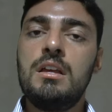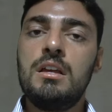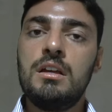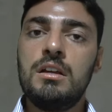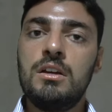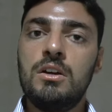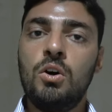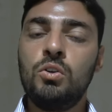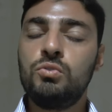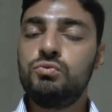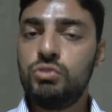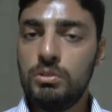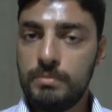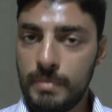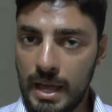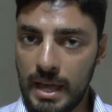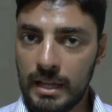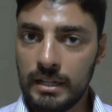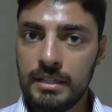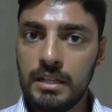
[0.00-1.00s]
eh,
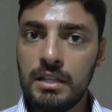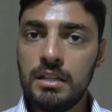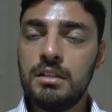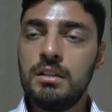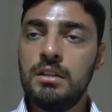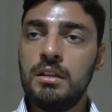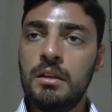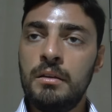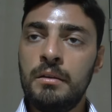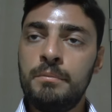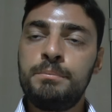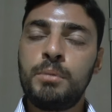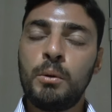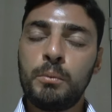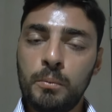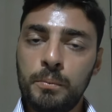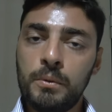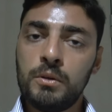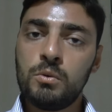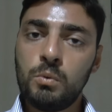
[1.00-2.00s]
ottimali e, e,
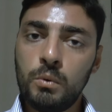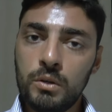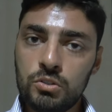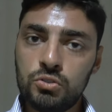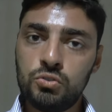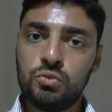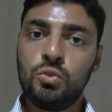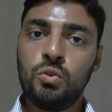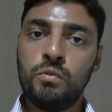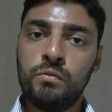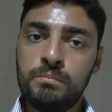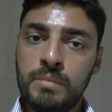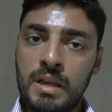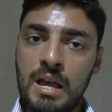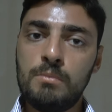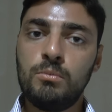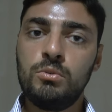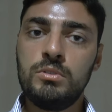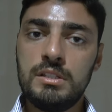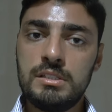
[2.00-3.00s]
proprio per questo
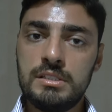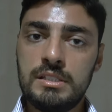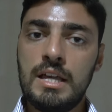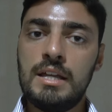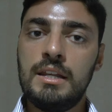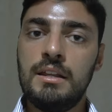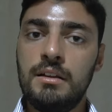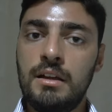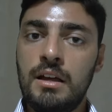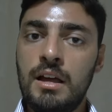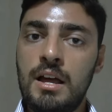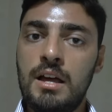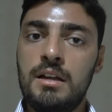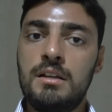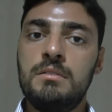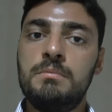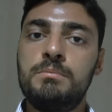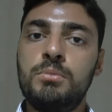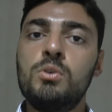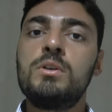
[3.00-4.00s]
dobbiamo iniziare a,
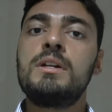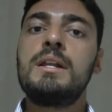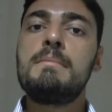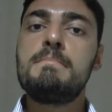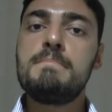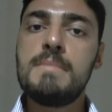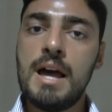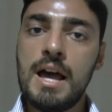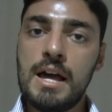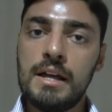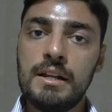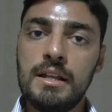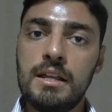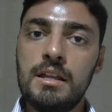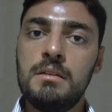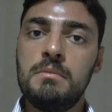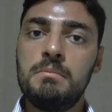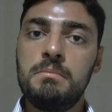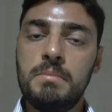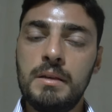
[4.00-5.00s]
a
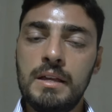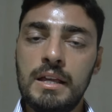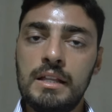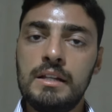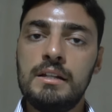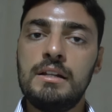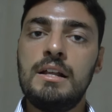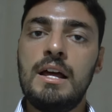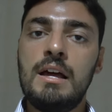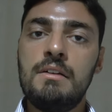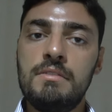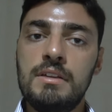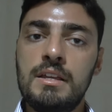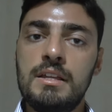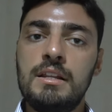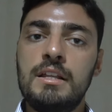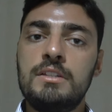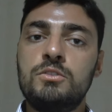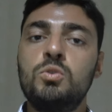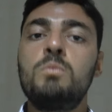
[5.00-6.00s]
programmare per
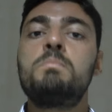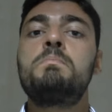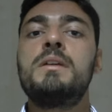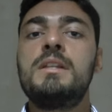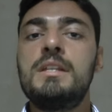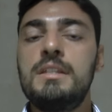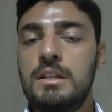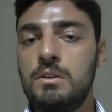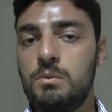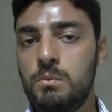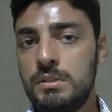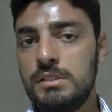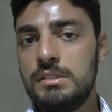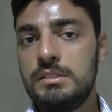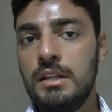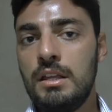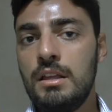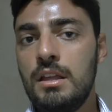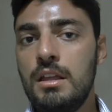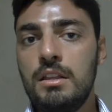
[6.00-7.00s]
avere sopperire a
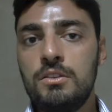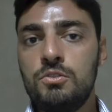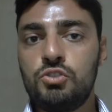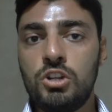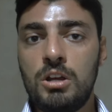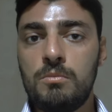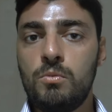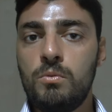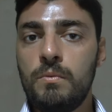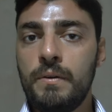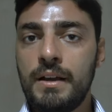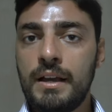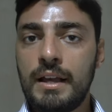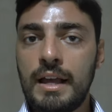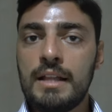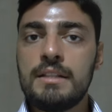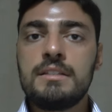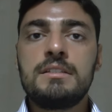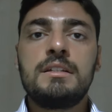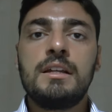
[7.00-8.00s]
queste diciamo,
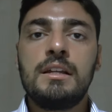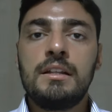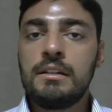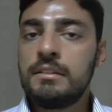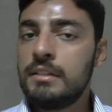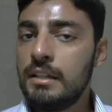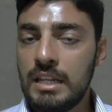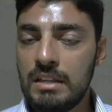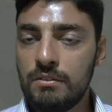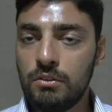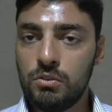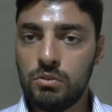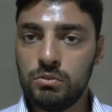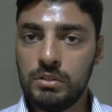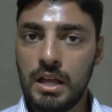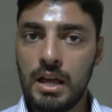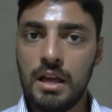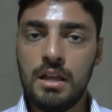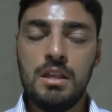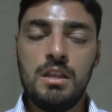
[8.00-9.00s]
mancanze che derivano
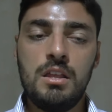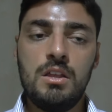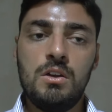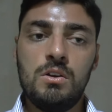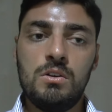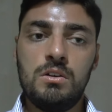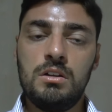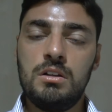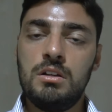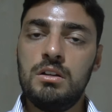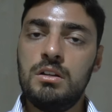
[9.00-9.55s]
da eh,